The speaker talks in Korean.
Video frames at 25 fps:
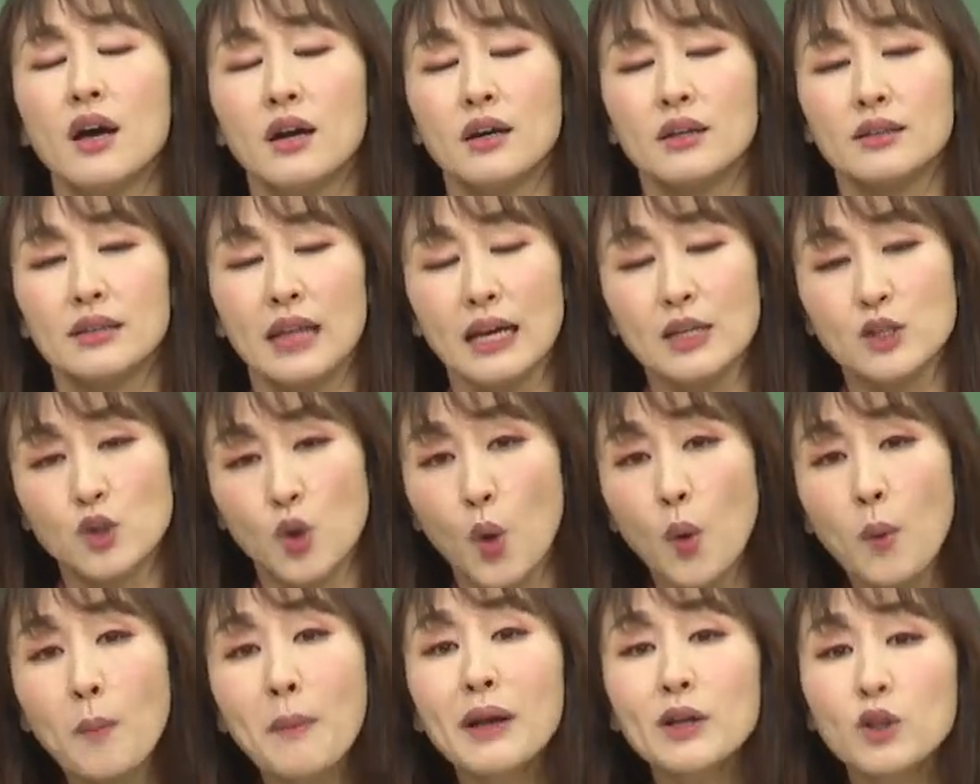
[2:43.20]
다
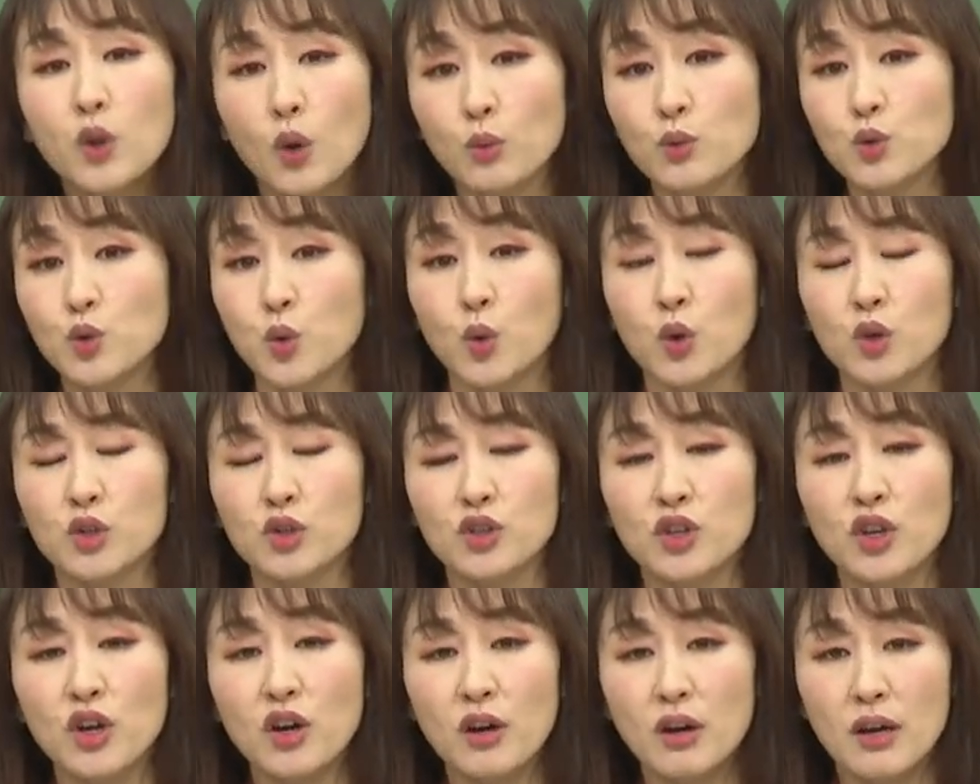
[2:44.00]
정말 너무
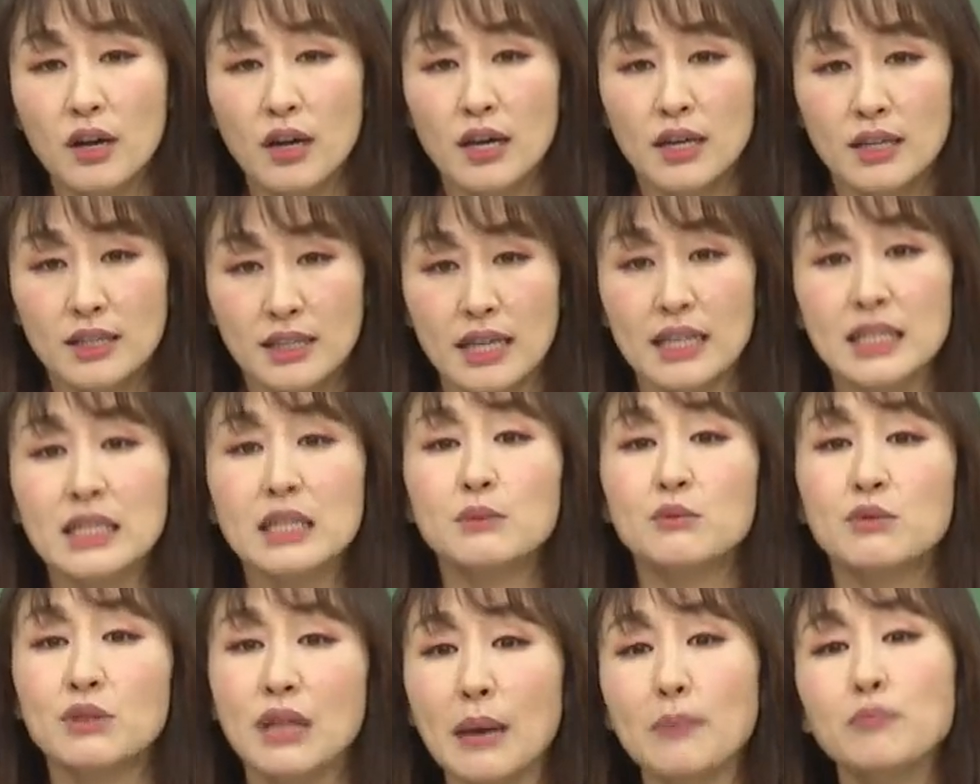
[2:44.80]
좋거든요.
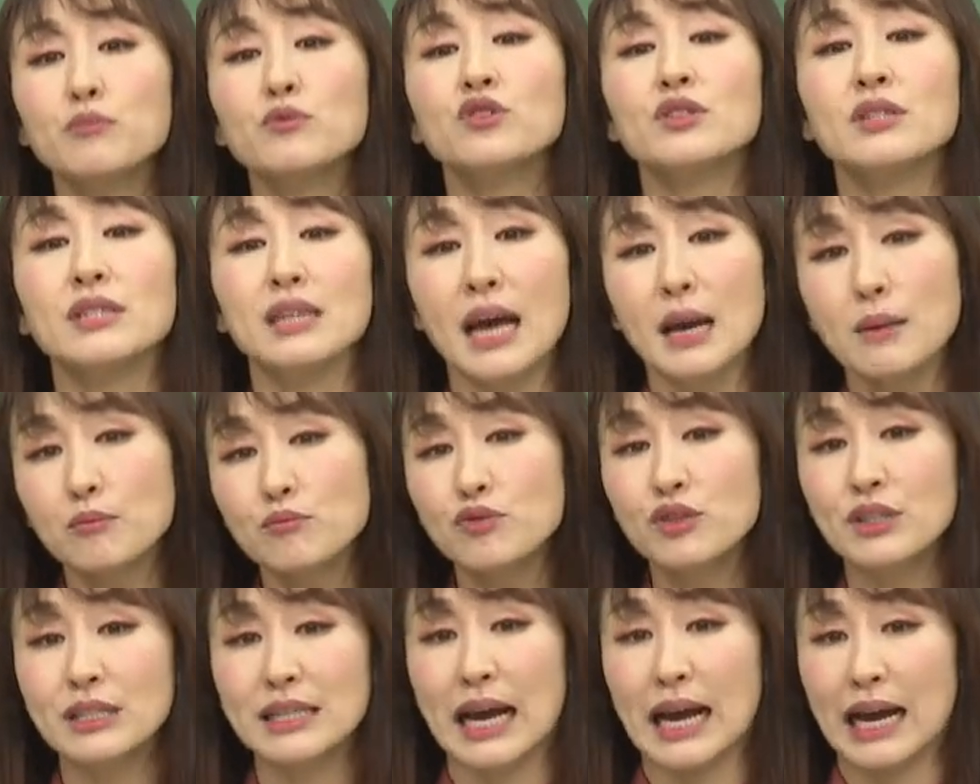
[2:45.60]
제시문 한 문장 한
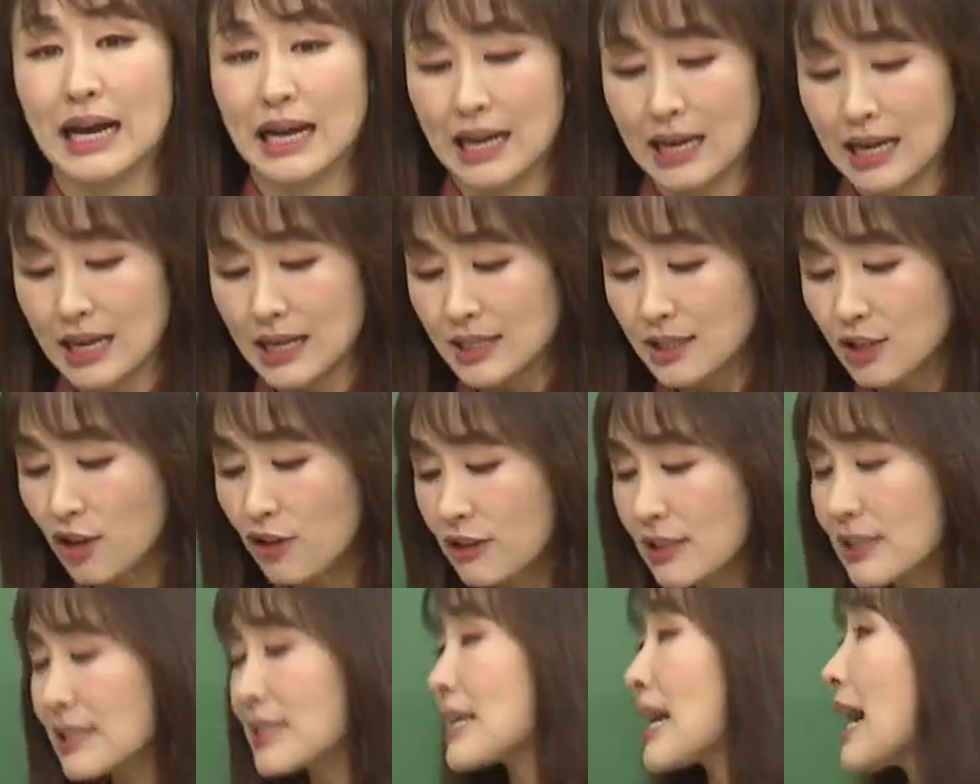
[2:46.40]
문장
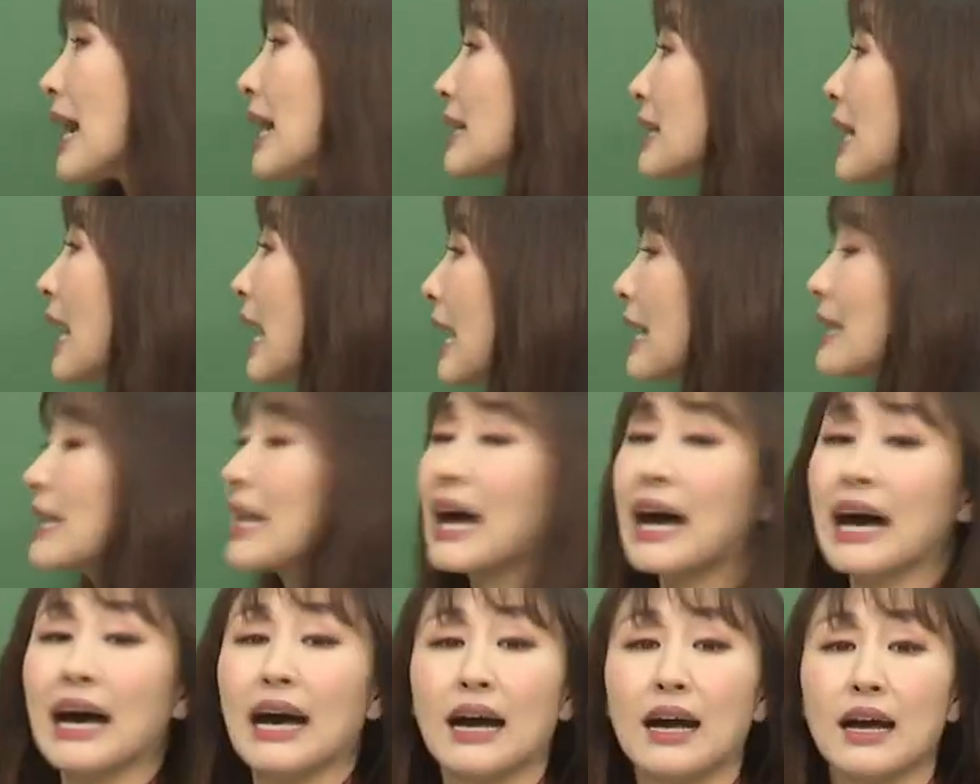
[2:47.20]
선지 하나
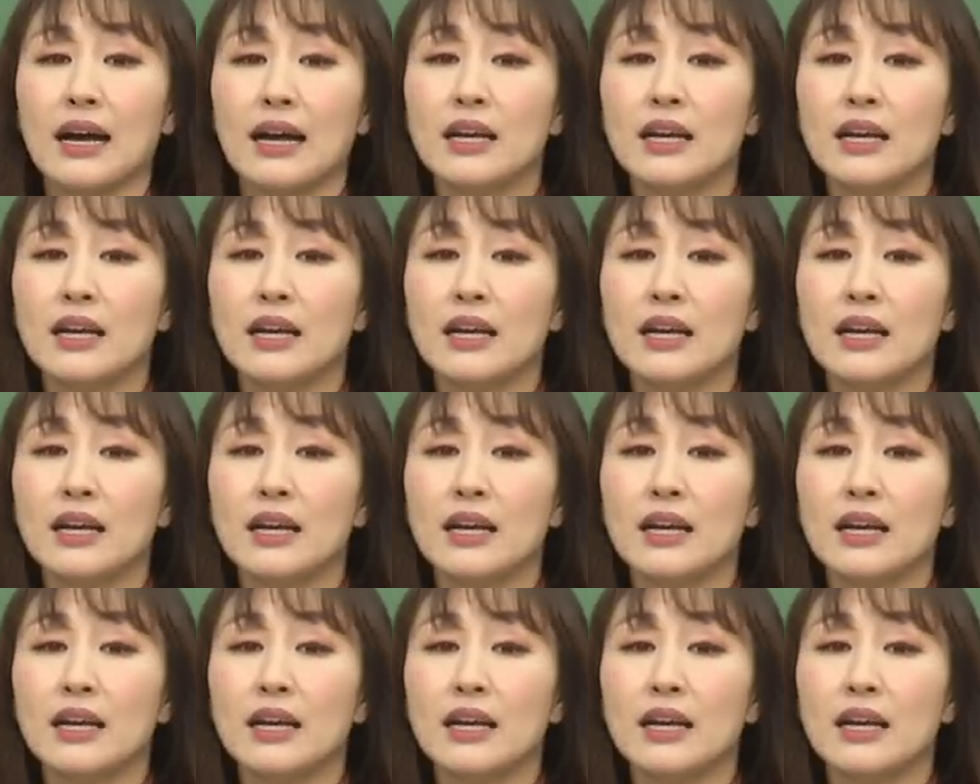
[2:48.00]
하나